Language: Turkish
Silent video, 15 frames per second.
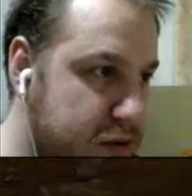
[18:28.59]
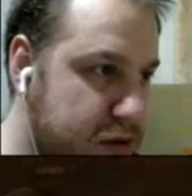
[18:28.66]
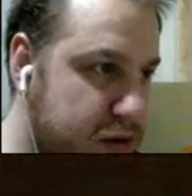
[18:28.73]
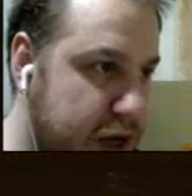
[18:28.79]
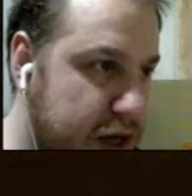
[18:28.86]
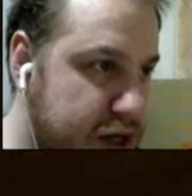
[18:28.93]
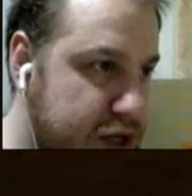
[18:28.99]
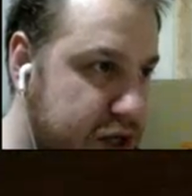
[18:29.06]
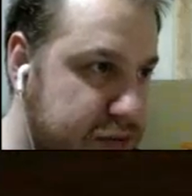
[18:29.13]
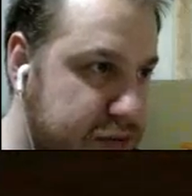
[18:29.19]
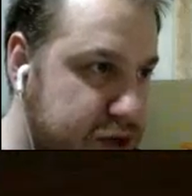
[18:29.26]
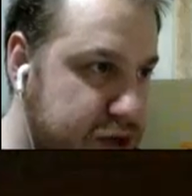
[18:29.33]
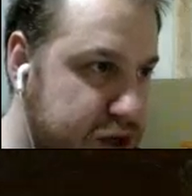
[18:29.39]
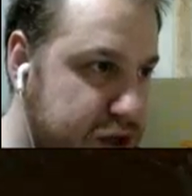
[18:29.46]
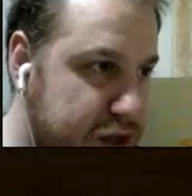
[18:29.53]
Yalnız şeyim
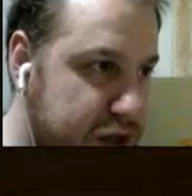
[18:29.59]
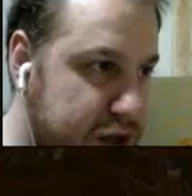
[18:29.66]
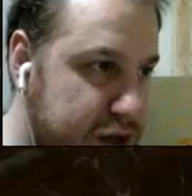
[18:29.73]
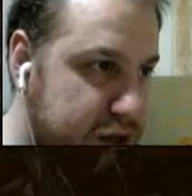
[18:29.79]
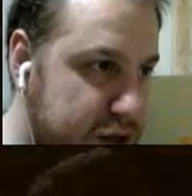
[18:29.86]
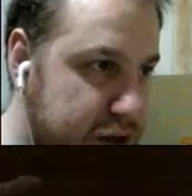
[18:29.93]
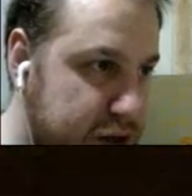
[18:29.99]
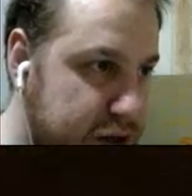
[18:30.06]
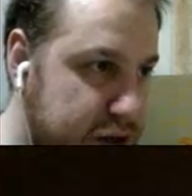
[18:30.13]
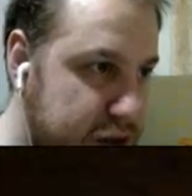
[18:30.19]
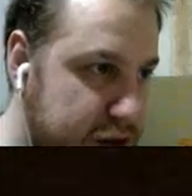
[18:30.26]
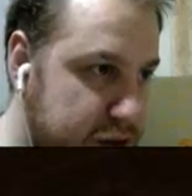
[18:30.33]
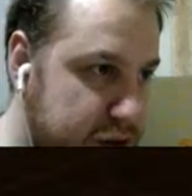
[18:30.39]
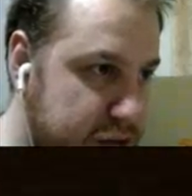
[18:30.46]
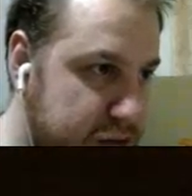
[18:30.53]
çıktı.
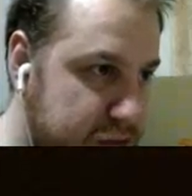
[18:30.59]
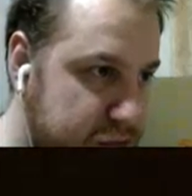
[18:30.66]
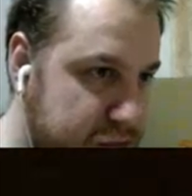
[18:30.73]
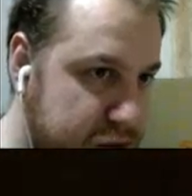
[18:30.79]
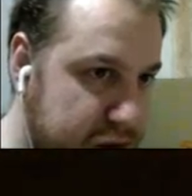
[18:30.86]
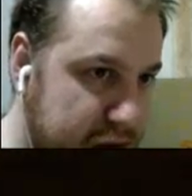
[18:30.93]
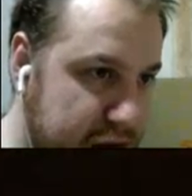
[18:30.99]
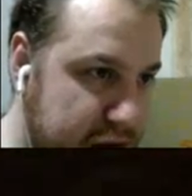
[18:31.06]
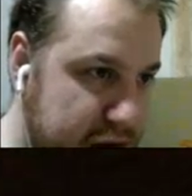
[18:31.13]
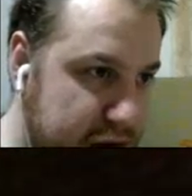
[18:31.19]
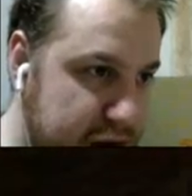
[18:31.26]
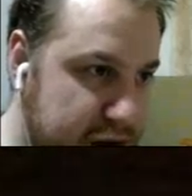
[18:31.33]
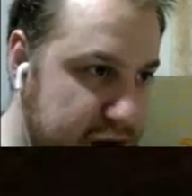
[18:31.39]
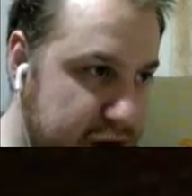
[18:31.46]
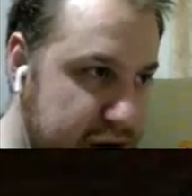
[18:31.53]
Bu ne lan?
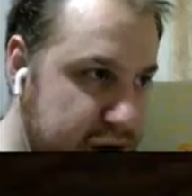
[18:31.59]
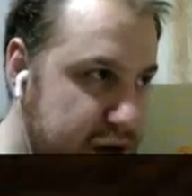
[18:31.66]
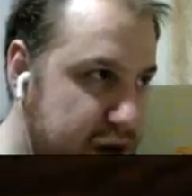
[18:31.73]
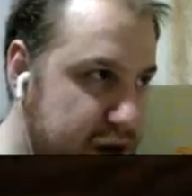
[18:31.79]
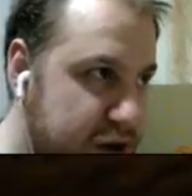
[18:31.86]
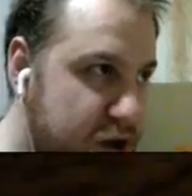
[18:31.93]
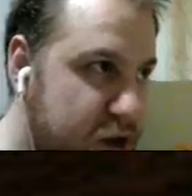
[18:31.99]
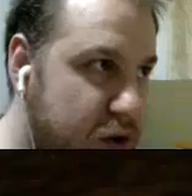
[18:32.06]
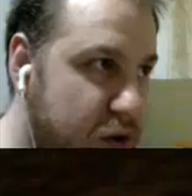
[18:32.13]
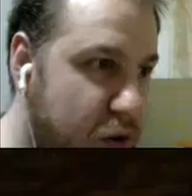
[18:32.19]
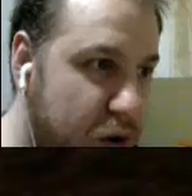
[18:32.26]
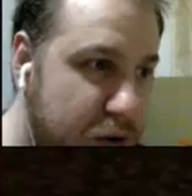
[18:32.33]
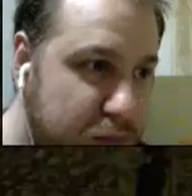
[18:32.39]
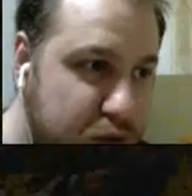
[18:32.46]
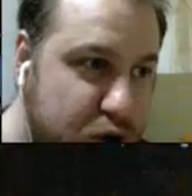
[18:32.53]

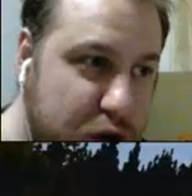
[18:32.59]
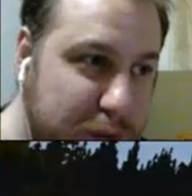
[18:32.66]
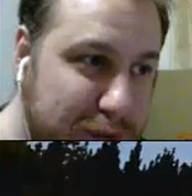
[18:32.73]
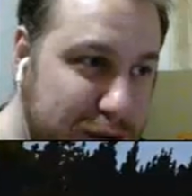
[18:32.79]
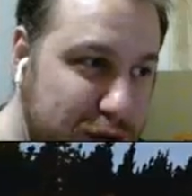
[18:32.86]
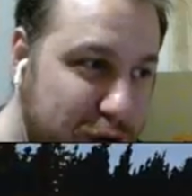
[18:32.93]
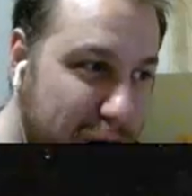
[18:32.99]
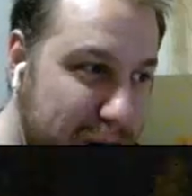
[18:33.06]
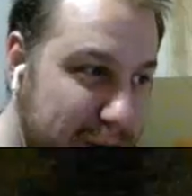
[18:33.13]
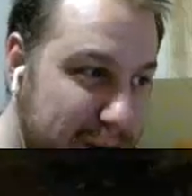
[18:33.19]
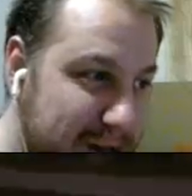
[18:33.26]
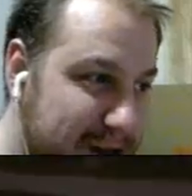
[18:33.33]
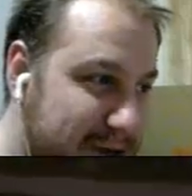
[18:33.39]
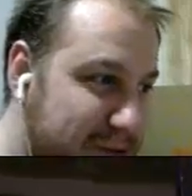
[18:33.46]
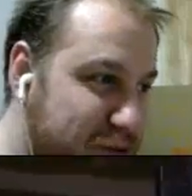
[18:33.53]
Oğlum uçtum bir şey
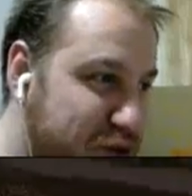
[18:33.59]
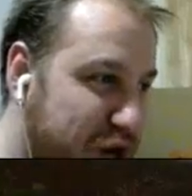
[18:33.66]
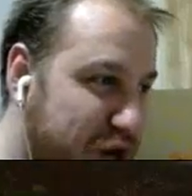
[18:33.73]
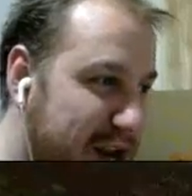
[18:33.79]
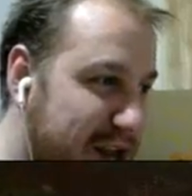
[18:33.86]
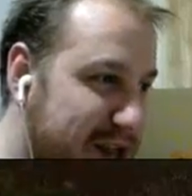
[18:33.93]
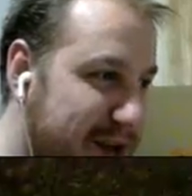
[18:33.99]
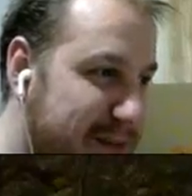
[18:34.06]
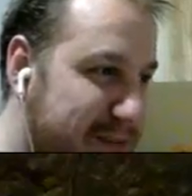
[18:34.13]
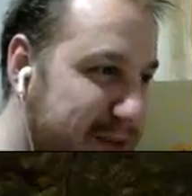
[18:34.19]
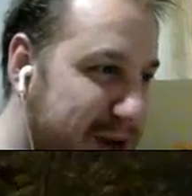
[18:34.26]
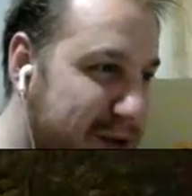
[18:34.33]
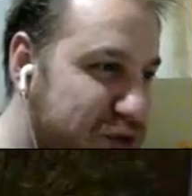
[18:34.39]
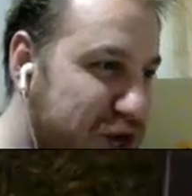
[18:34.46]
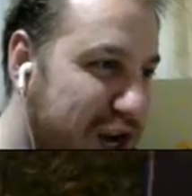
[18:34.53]
olmadı. Uçan adam ya.
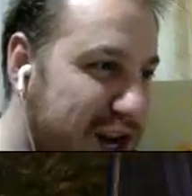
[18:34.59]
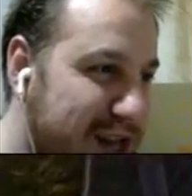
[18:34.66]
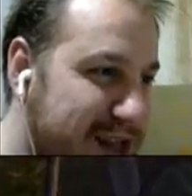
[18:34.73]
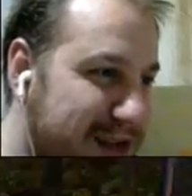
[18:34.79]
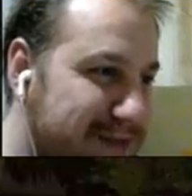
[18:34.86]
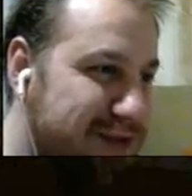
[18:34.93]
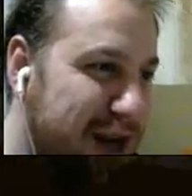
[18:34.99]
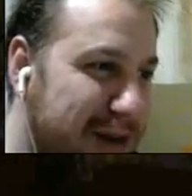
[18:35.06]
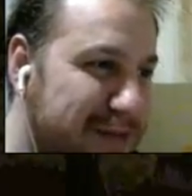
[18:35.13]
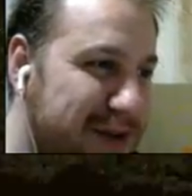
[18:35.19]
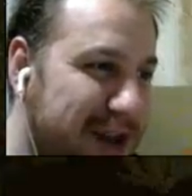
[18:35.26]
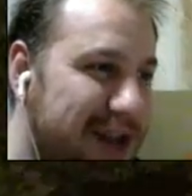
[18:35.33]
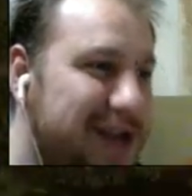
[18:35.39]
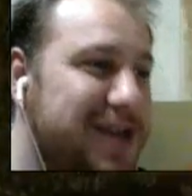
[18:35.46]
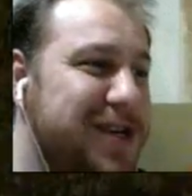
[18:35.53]
Uçan adam Sabri.